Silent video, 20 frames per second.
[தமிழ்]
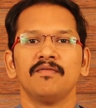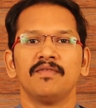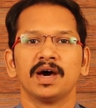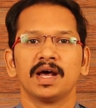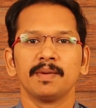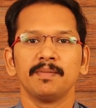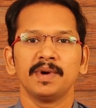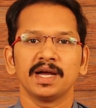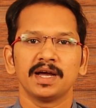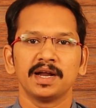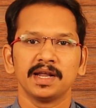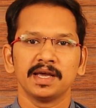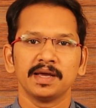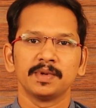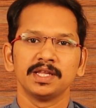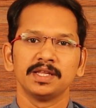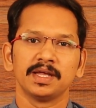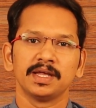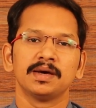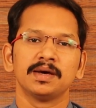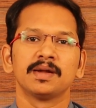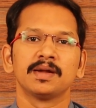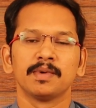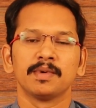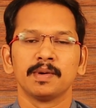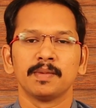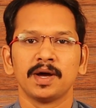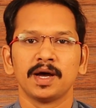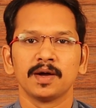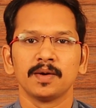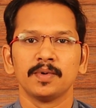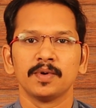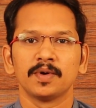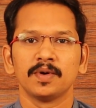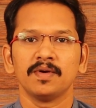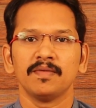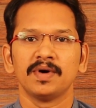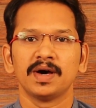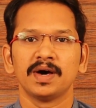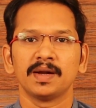வர்மக்கலையை பற்றி தான் நம்ம பார்க்க
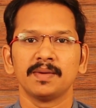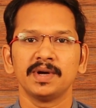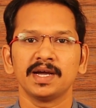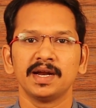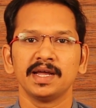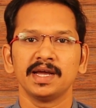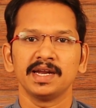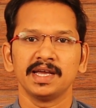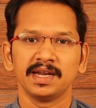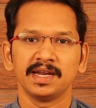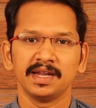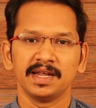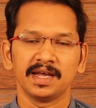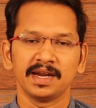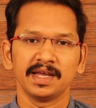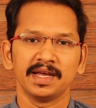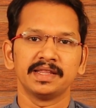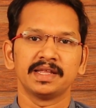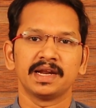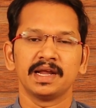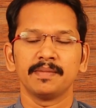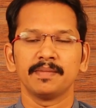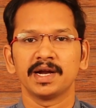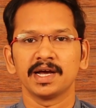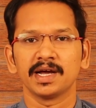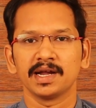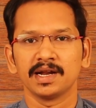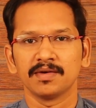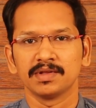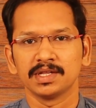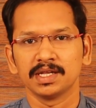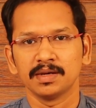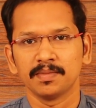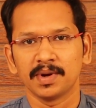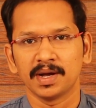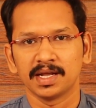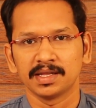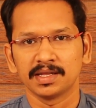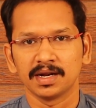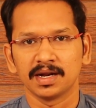போகிறோம் வர்மக்கலையை நீங்கள் நிறைய திரைப்படங்களில் வந்து
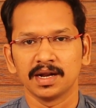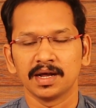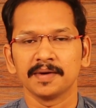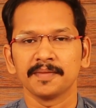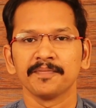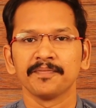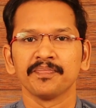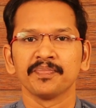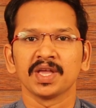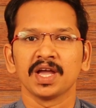பார்த்துருக்கலாம்